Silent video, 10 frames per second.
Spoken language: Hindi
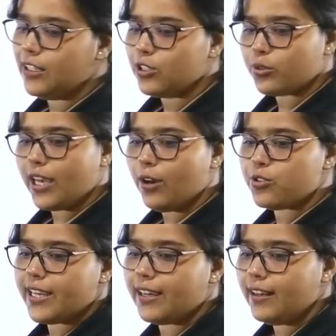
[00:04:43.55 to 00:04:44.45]
तो क्या हो
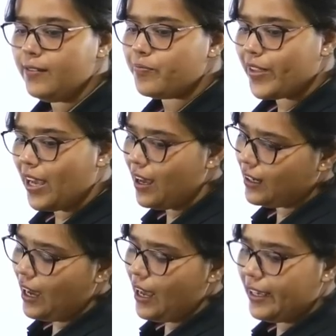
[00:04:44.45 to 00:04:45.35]
जाएगा हाँ
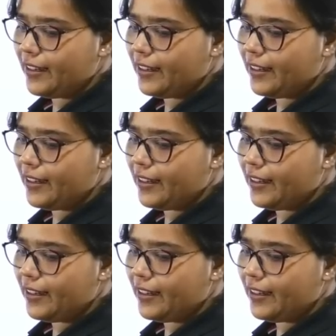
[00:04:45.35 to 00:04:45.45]
काहे